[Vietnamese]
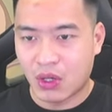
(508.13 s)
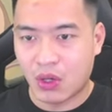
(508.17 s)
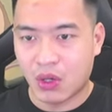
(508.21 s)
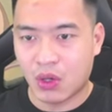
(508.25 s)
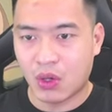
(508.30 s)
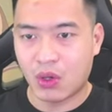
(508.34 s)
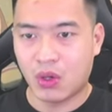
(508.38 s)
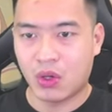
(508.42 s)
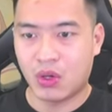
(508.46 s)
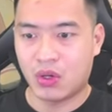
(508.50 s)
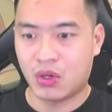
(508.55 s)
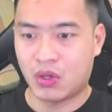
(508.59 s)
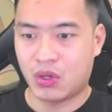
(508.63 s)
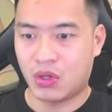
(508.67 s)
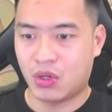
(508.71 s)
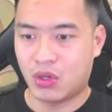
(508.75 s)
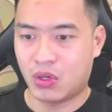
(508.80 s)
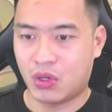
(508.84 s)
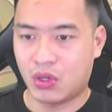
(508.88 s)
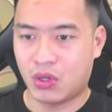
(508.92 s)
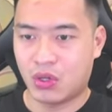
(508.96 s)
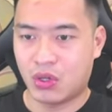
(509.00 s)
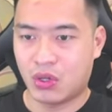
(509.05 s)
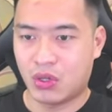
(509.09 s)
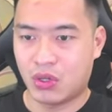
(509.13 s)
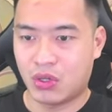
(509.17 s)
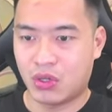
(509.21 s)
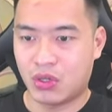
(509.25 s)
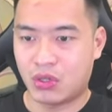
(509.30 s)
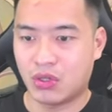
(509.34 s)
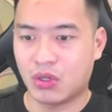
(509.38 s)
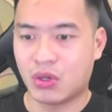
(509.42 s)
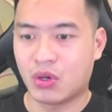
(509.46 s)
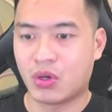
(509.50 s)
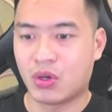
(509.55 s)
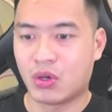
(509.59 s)
Ô.
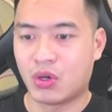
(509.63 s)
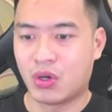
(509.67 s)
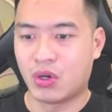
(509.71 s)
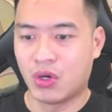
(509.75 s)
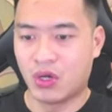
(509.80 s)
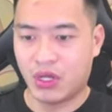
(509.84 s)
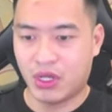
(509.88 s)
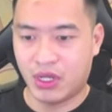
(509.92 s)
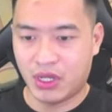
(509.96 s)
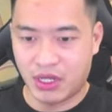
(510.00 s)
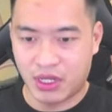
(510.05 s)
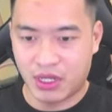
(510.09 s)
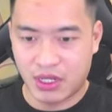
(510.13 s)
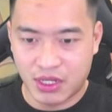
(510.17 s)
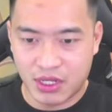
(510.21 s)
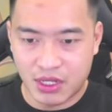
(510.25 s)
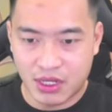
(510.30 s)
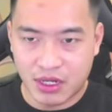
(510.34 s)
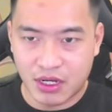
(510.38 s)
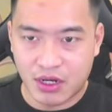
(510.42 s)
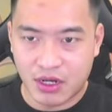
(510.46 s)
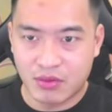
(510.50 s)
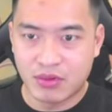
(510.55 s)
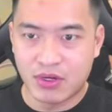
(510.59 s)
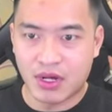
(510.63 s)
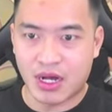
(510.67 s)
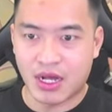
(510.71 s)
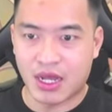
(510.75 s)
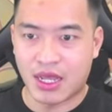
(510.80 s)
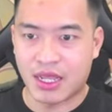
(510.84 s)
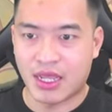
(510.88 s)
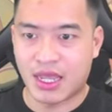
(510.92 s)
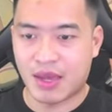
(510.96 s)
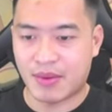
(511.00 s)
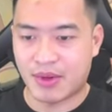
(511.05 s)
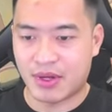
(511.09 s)
Thôi. Không được
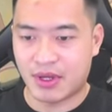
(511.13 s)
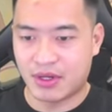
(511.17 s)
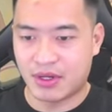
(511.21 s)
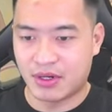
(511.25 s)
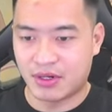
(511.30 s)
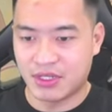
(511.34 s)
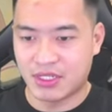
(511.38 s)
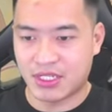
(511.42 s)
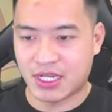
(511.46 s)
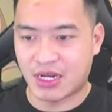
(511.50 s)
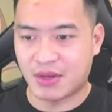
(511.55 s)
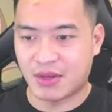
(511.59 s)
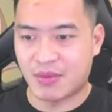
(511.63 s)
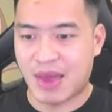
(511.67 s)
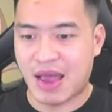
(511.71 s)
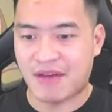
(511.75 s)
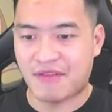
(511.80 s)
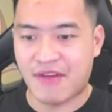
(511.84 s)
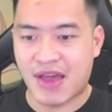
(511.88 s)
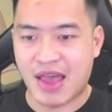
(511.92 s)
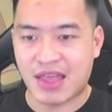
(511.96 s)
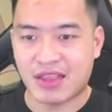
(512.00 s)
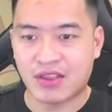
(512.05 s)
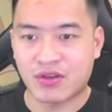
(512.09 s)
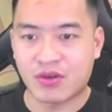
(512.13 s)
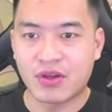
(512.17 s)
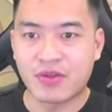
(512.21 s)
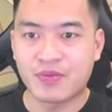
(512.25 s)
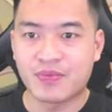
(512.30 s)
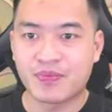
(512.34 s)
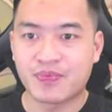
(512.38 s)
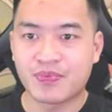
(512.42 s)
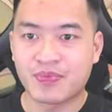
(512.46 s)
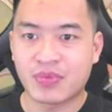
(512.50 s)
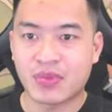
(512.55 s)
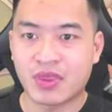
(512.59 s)
anh em ạ. Reset được phát thôi.
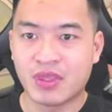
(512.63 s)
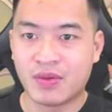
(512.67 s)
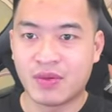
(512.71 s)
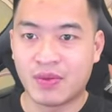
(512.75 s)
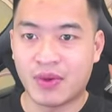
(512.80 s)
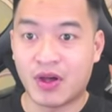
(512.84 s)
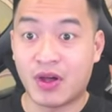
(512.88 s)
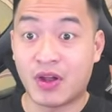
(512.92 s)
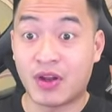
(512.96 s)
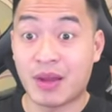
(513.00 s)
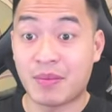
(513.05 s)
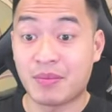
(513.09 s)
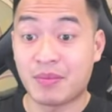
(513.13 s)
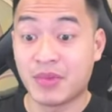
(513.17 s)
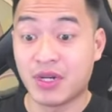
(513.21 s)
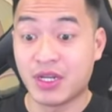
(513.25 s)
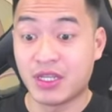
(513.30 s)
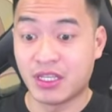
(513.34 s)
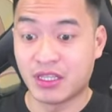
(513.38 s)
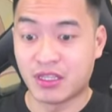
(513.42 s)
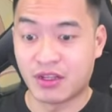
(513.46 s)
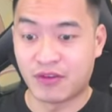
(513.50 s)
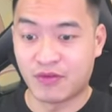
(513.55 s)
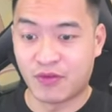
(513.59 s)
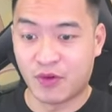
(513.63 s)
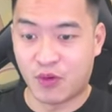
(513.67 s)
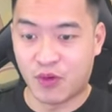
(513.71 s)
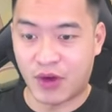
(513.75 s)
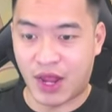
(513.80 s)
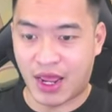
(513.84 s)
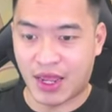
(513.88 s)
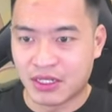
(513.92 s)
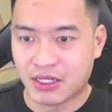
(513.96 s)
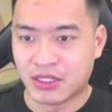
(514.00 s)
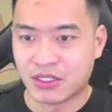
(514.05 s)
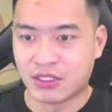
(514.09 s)
Nhưng mà năm mươi thỉnh thần phù
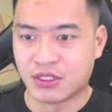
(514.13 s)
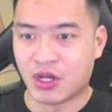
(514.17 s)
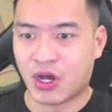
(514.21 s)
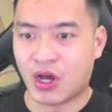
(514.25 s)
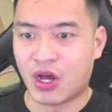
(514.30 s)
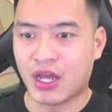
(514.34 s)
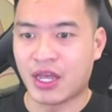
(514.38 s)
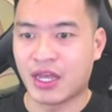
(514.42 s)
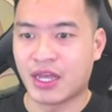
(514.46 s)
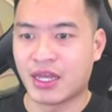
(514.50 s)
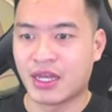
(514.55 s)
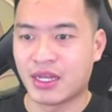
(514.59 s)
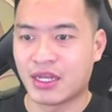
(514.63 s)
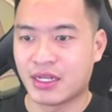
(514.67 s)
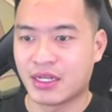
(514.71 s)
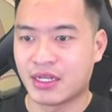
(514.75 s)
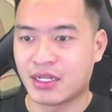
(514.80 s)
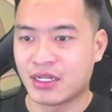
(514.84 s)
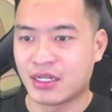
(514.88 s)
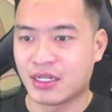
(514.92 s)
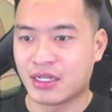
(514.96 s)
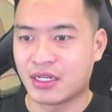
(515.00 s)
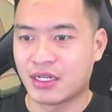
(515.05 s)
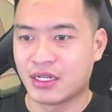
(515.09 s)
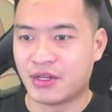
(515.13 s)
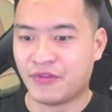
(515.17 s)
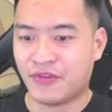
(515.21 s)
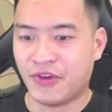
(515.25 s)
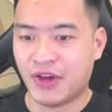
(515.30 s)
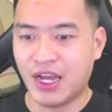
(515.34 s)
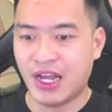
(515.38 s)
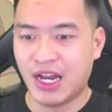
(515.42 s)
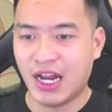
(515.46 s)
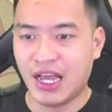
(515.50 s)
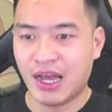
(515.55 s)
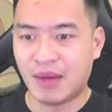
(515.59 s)
này. Rồi.
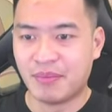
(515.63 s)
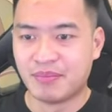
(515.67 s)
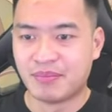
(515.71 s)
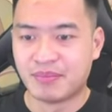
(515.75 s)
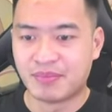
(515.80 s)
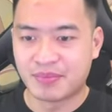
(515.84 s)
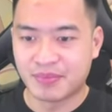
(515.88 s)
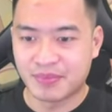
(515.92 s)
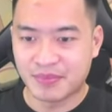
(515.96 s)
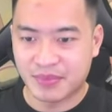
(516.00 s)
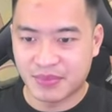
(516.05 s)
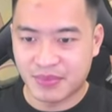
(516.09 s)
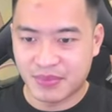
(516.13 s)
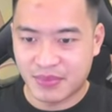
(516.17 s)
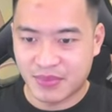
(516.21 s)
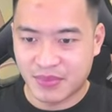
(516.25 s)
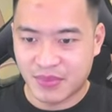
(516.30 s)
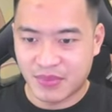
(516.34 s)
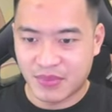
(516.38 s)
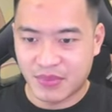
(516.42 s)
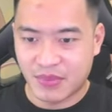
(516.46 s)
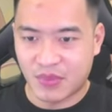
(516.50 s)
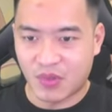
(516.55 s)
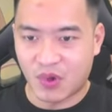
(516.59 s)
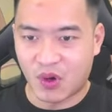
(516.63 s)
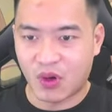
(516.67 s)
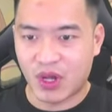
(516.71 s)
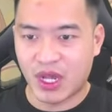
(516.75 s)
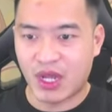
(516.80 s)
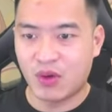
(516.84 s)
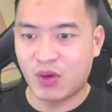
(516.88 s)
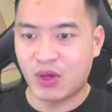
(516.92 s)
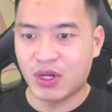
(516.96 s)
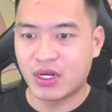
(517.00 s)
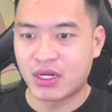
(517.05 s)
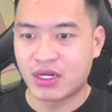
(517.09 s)
William. Ok
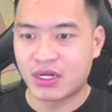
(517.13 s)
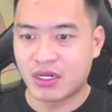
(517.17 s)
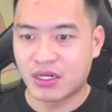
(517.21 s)
luôn.